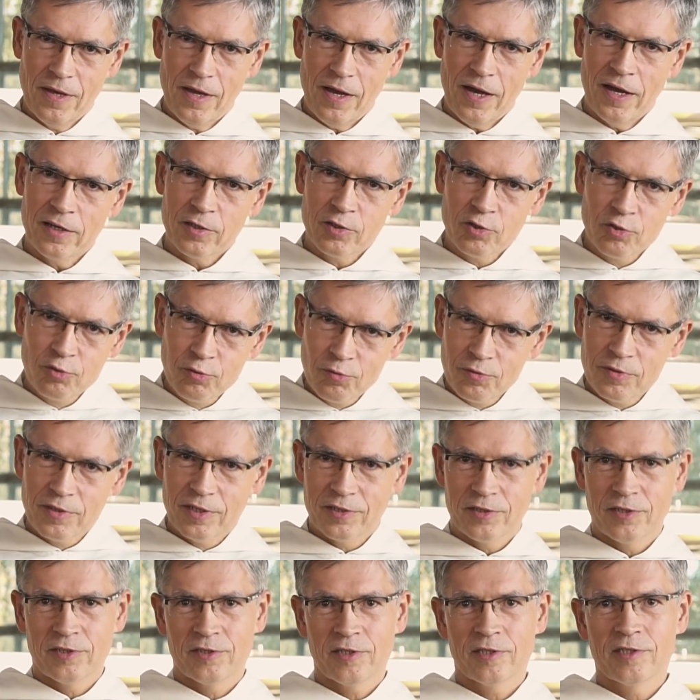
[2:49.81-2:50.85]
ale
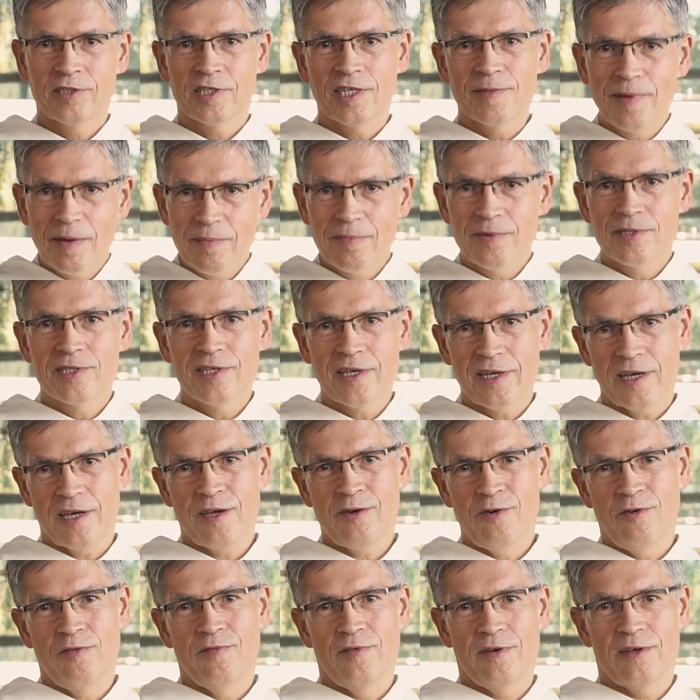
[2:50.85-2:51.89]
czujesz, że trzeba by
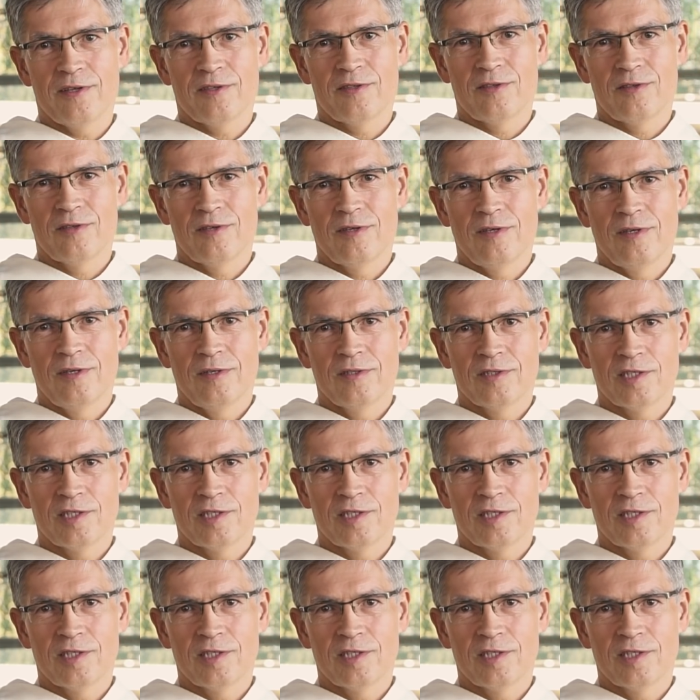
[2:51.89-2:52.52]
zareagować,